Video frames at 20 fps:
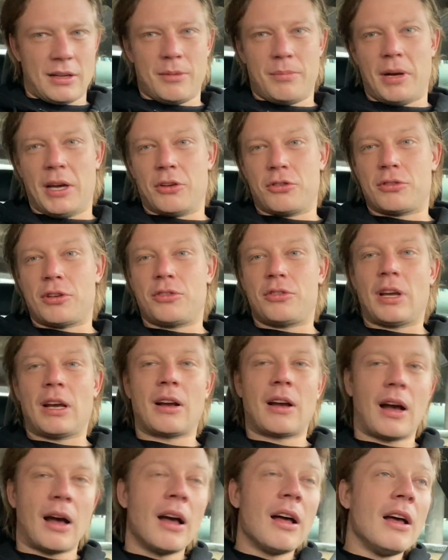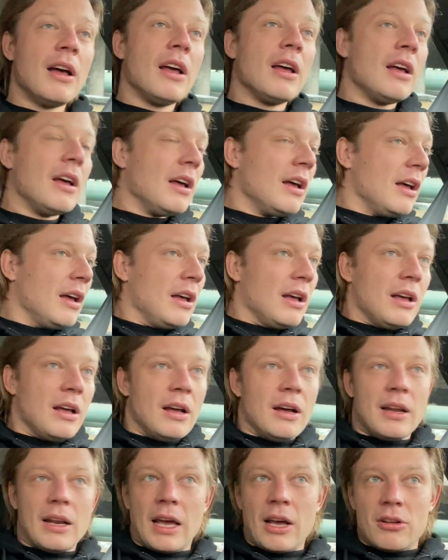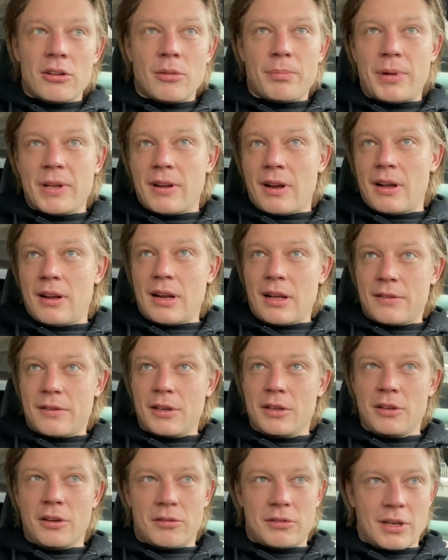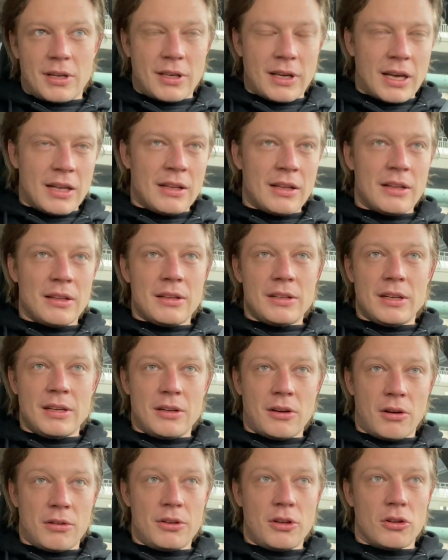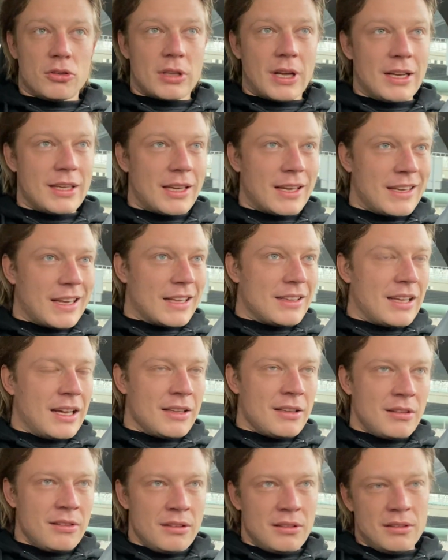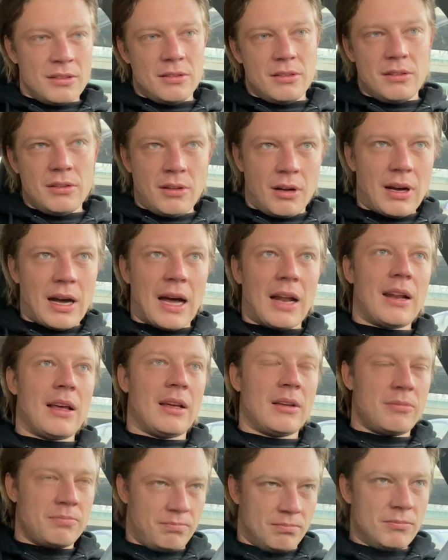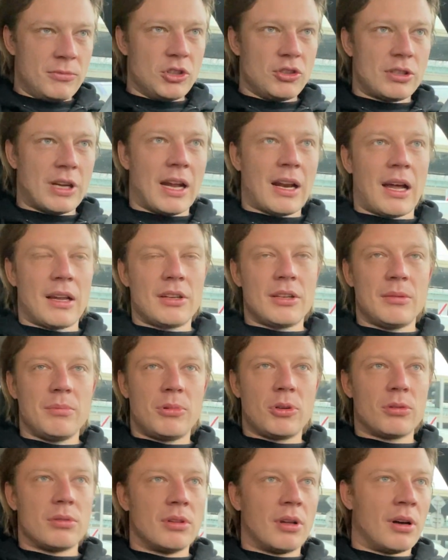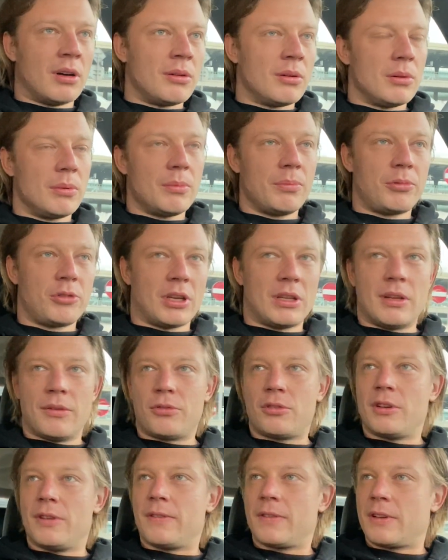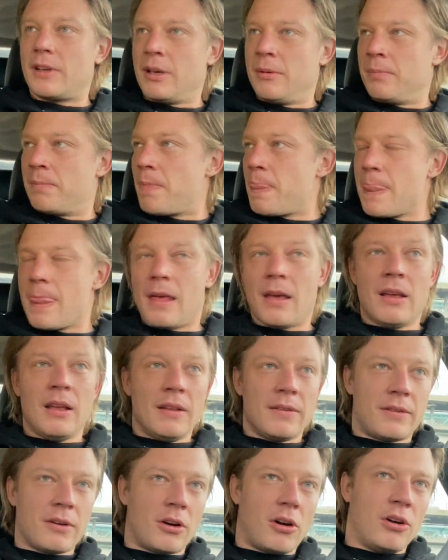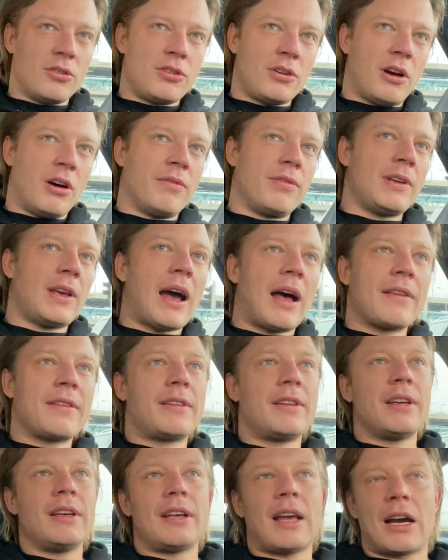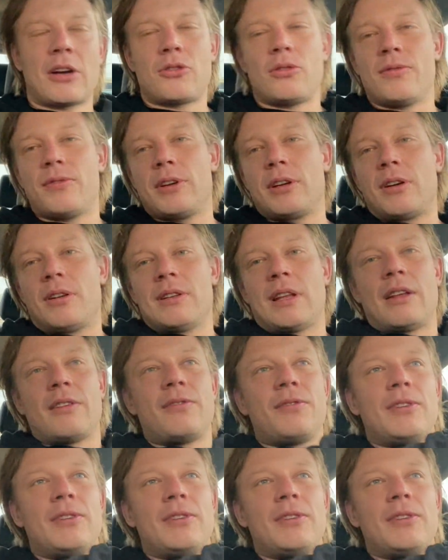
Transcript: chyba jeszcze sięga rejon operacyjny JRG, JRG1. No ale Żerań i Brudno przede wszystkim. Co chodzi o wyjazdy, jak to wygląda z